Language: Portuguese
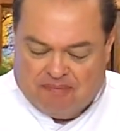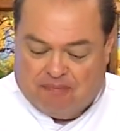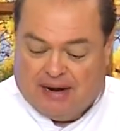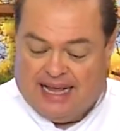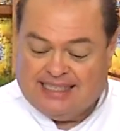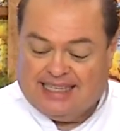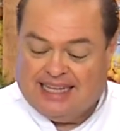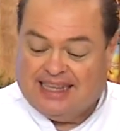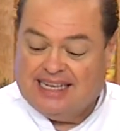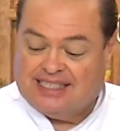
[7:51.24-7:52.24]
Presta
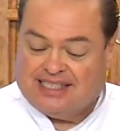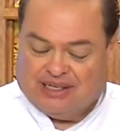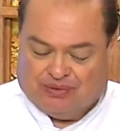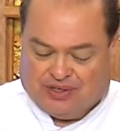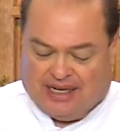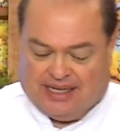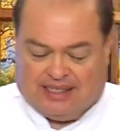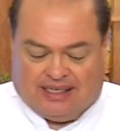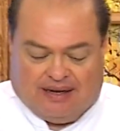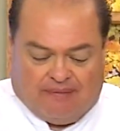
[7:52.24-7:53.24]
atenção,
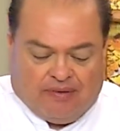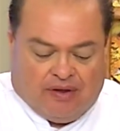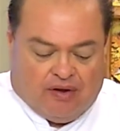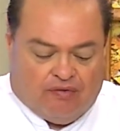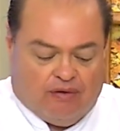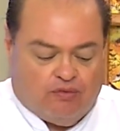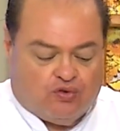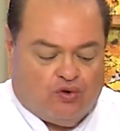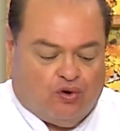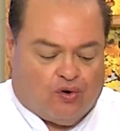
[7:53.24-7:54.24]
gente. Vamos
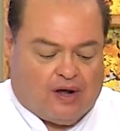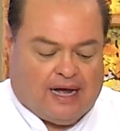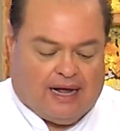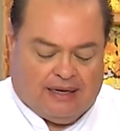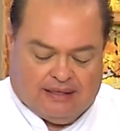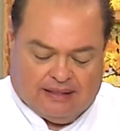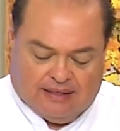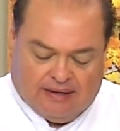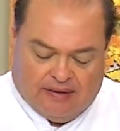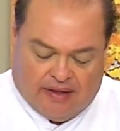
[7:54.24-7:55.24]
colocar
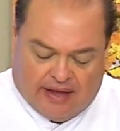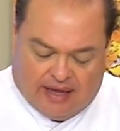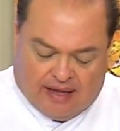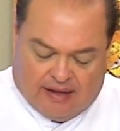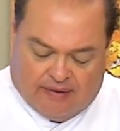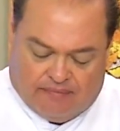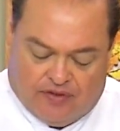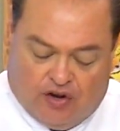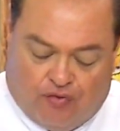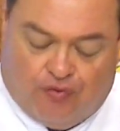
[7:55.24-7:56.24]

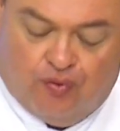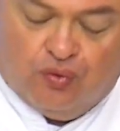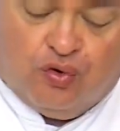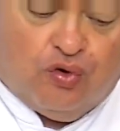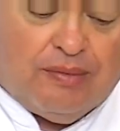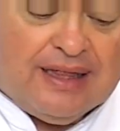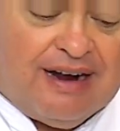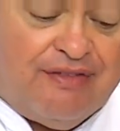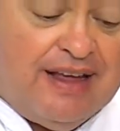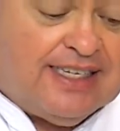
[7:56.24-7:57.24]
de fundo numa
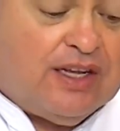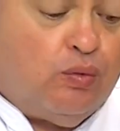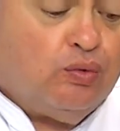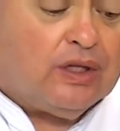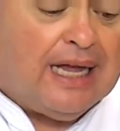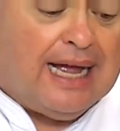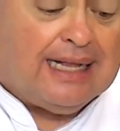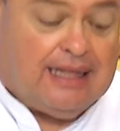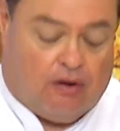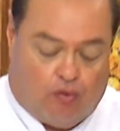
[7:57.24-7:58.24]
travessa
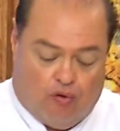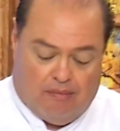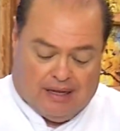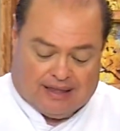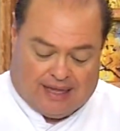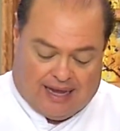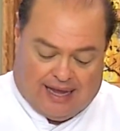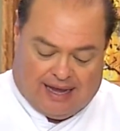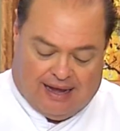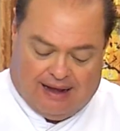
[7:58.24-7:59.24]
untada com
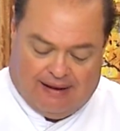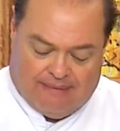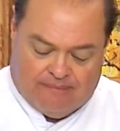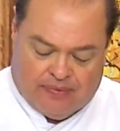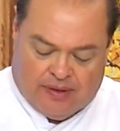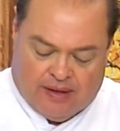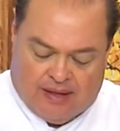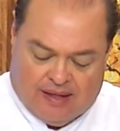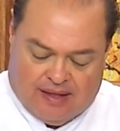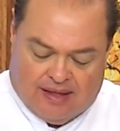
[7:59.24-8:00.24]
manteiga.
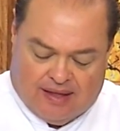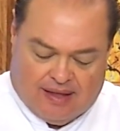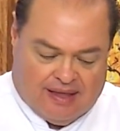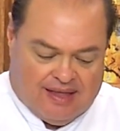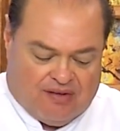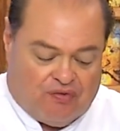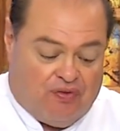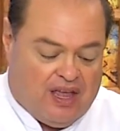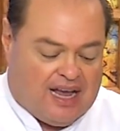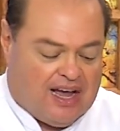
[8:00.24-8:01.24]

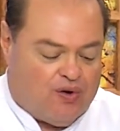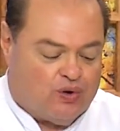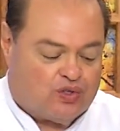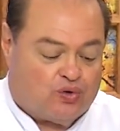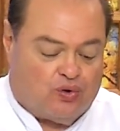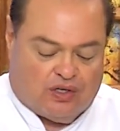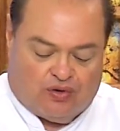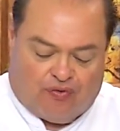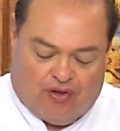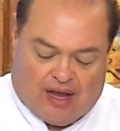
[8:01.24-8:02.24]
Fica
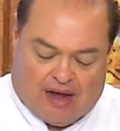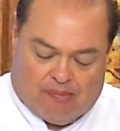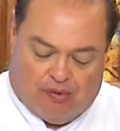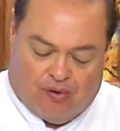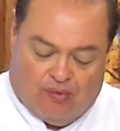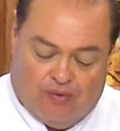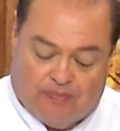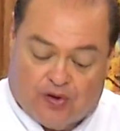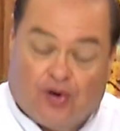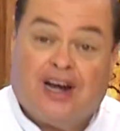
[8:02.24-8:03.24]
gostoso, fica bom.
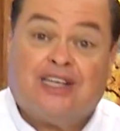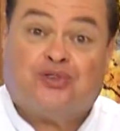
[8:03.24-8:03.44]
Olha